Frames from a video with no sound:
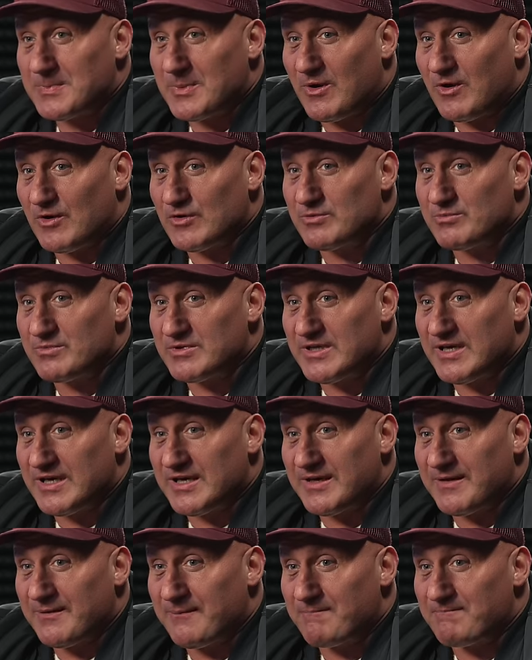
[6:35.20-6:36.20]
on
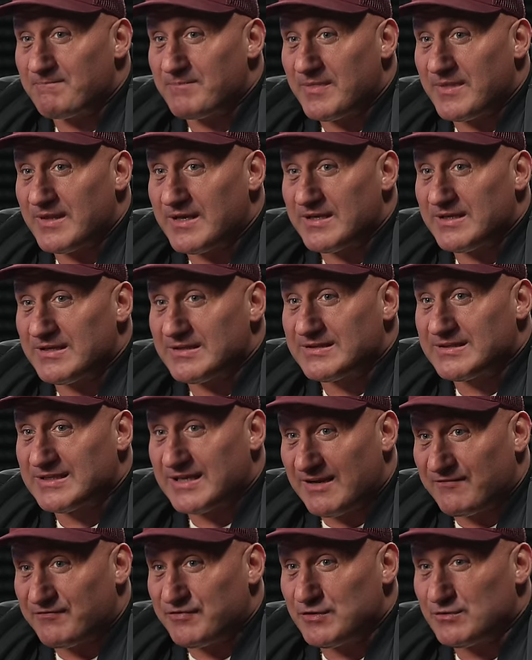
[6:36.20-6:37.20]
mnie mm,
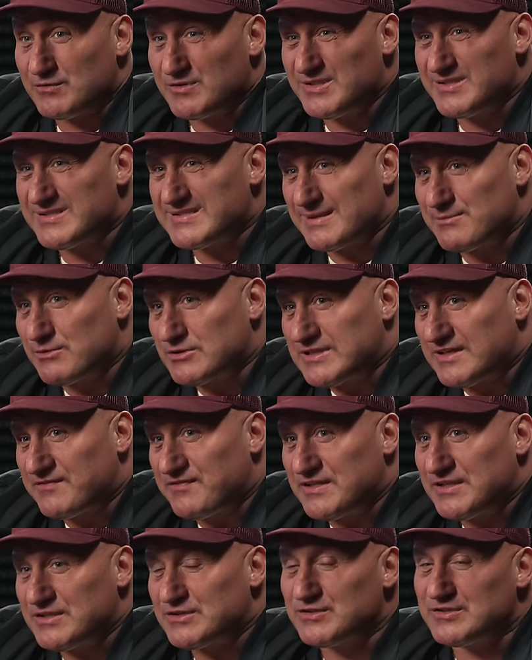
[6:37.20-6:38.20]
trafił i samo
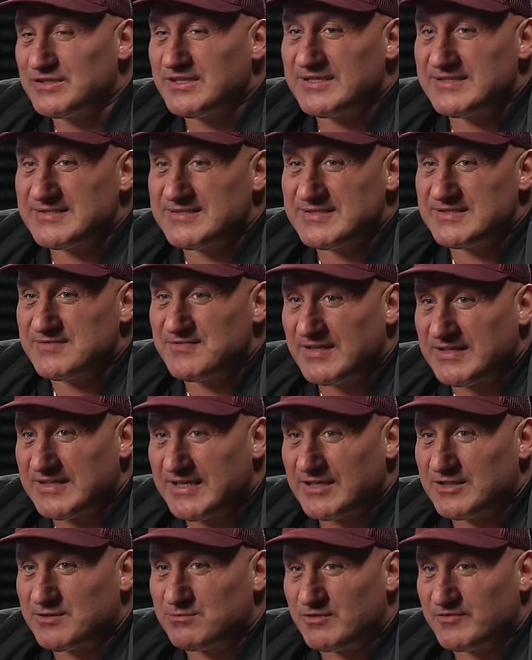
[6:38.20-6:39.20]
trafienie to nie jest nic
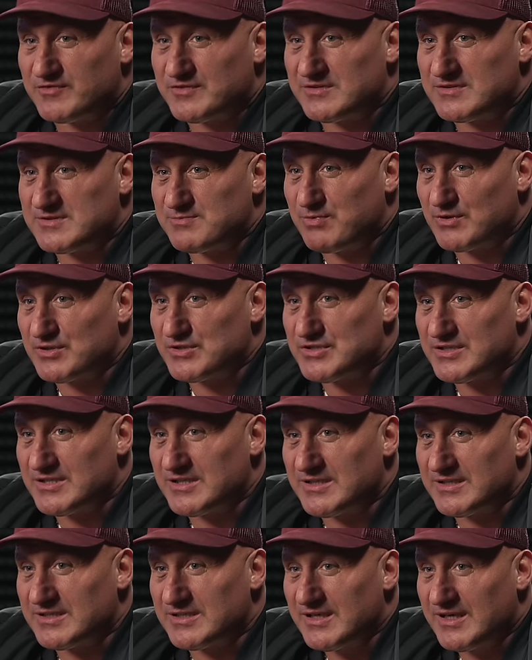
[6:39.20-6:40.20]
wielkiego, bo w tym
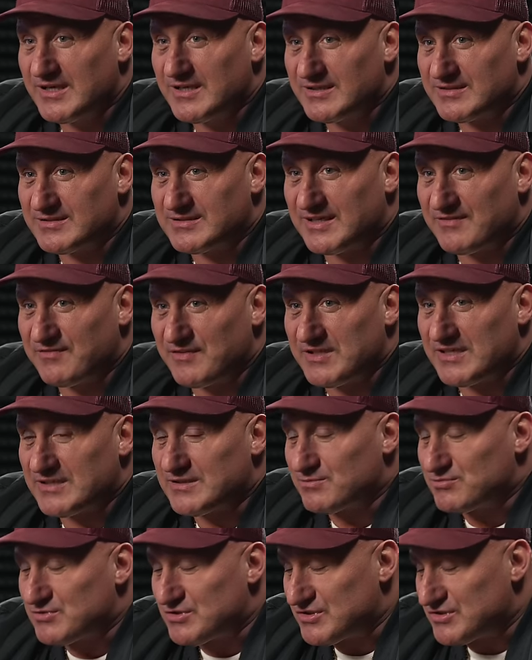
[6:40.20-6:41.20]
sporcie trafienia to
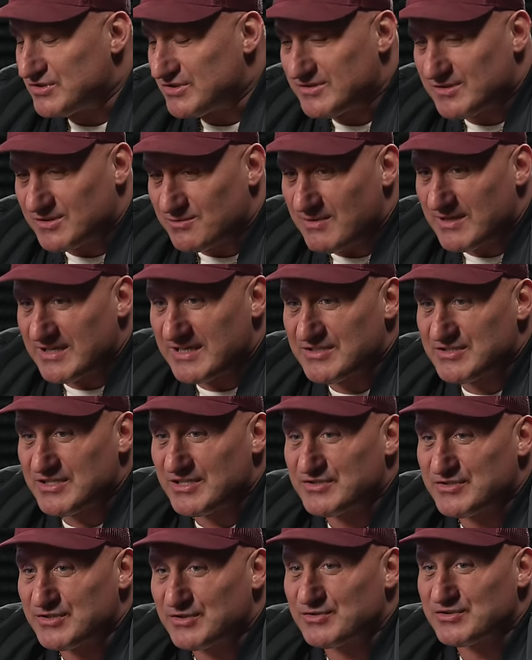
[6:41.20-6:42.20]
przecież to jest normalna
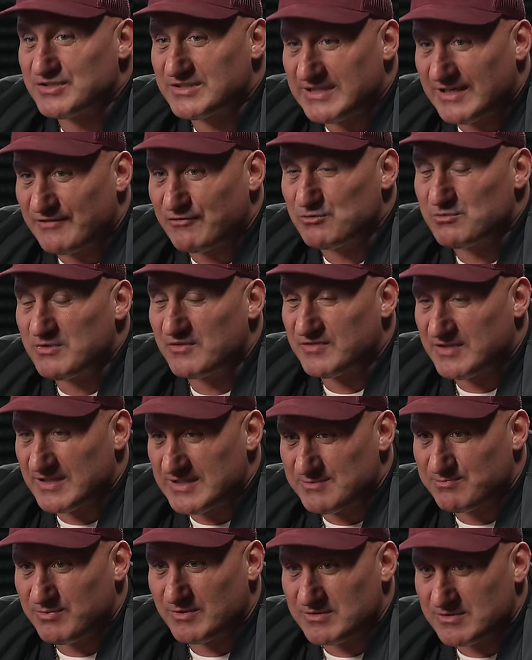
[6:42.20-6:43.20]
rzecz, tylko że trafił mnie w ten
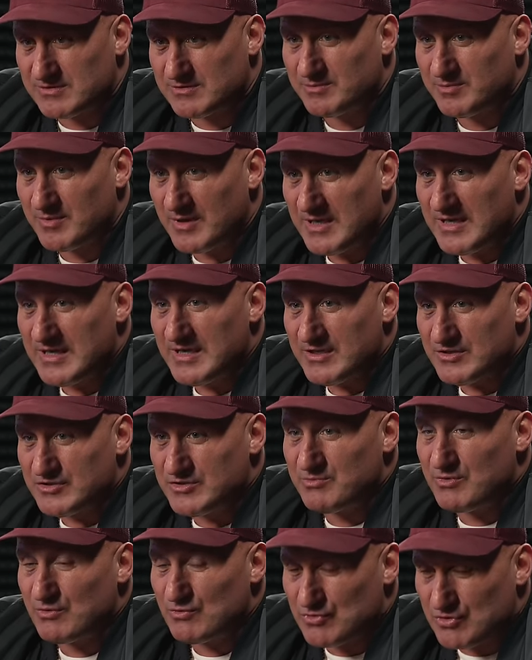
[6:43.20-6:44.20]
sposób, że
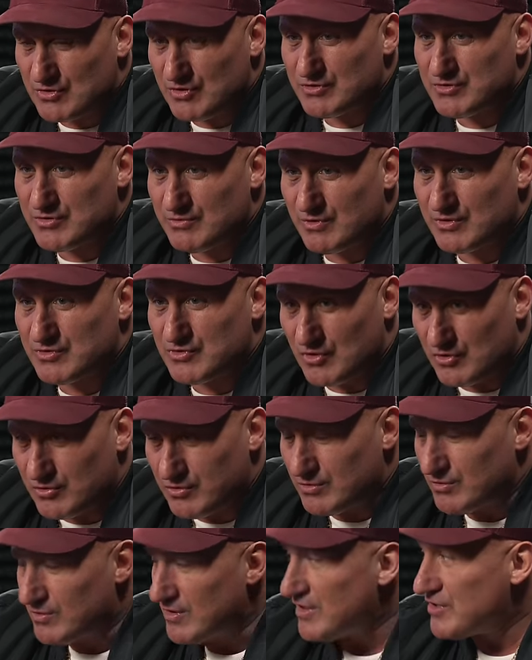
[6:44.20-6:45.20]
mi uszkodził
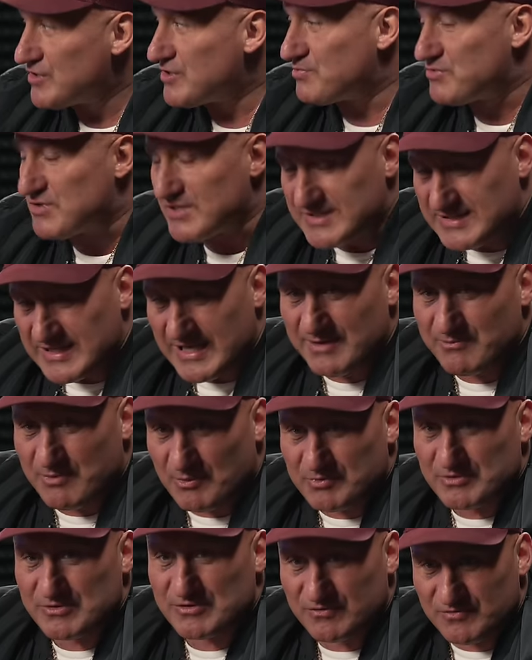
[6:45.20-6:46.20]
oczodu, że przestałem po
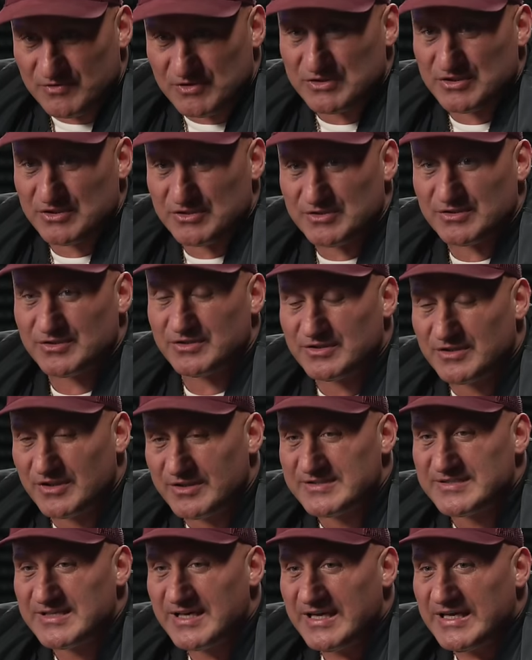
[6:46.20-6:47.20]
prostu widzieć. No i to
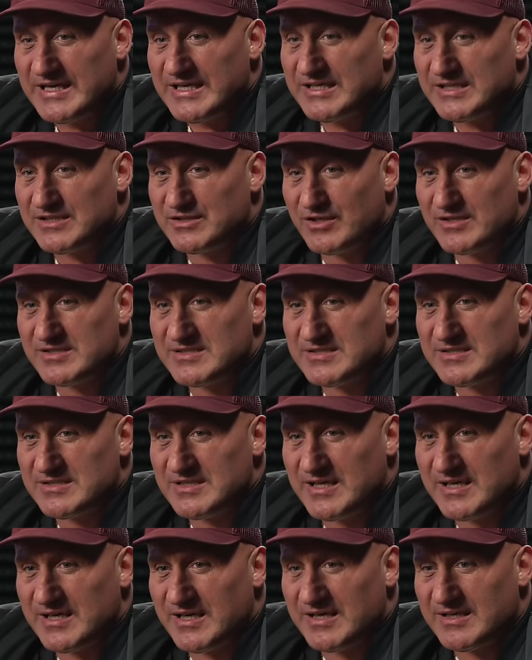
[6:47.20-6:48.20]
jest, i to jest,
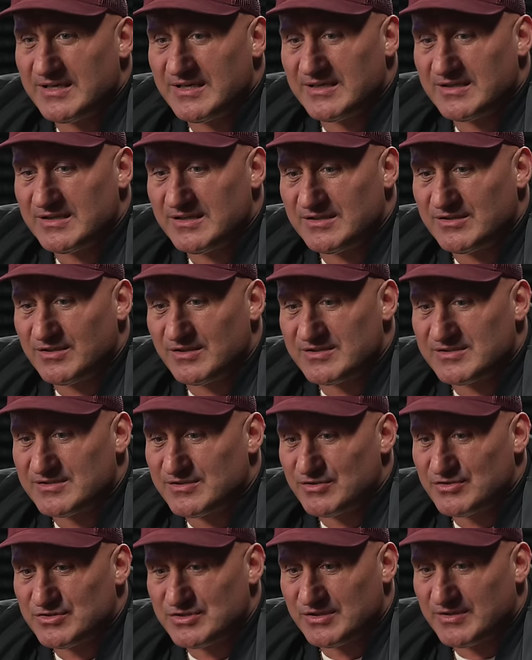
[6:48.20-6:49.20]
nie, i to jest
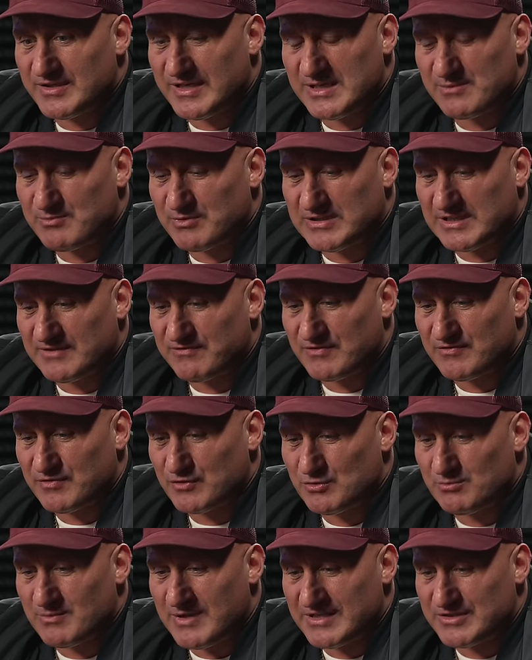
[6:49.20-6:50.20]
coś, czego ja nie potrafię
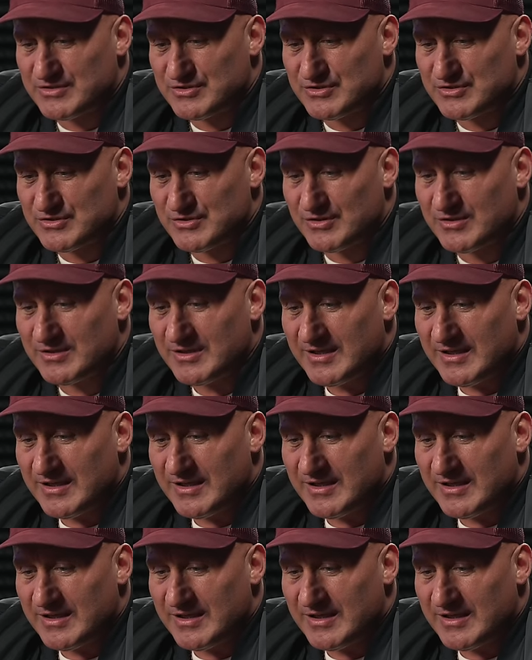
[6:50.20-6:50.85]
wytłumaczyć. No,